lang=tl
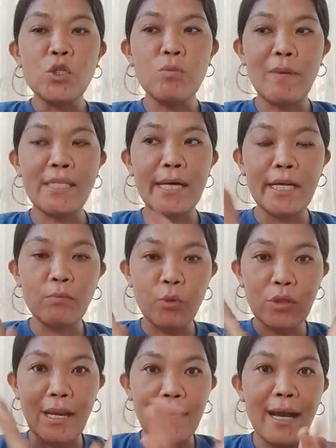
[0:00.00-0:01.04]
sumasakit
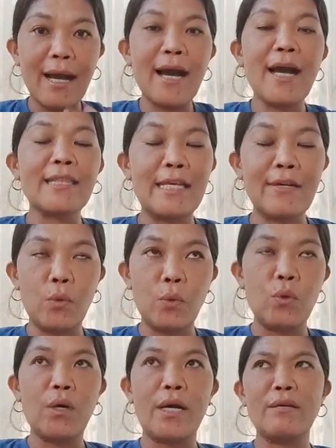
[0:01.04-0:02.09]
po talaga ang ating
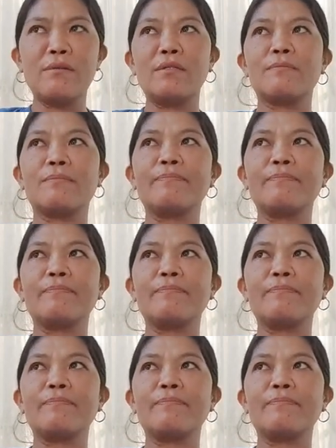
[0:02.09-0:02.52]
ulo ngayon.